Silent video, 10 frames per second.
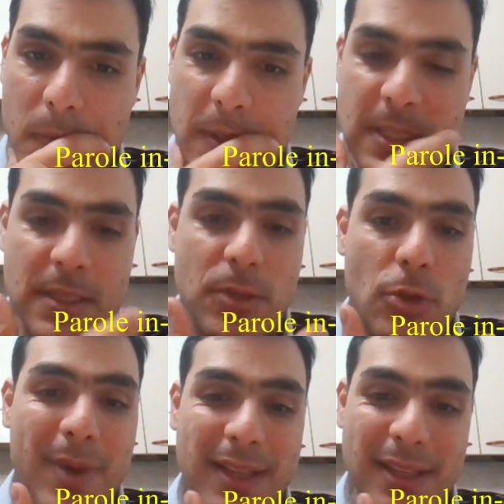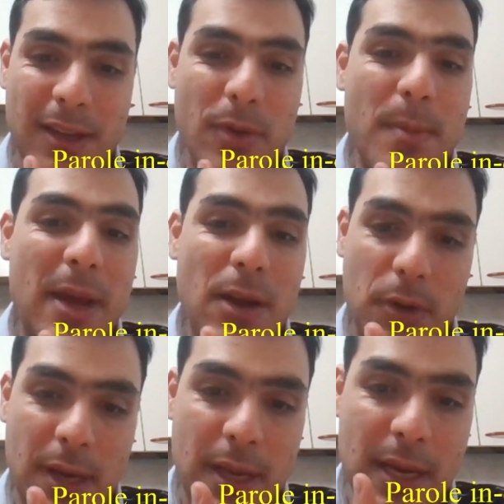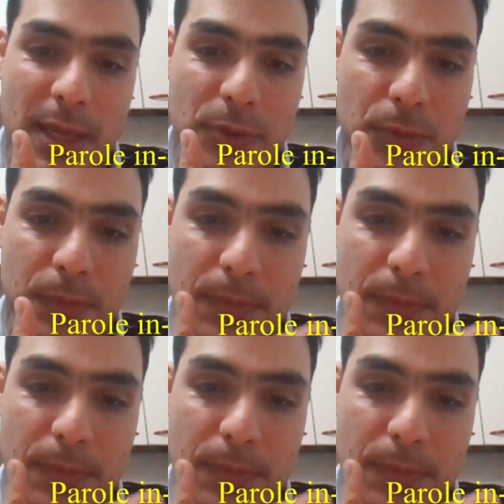se si domanda come mai l'ho regalato,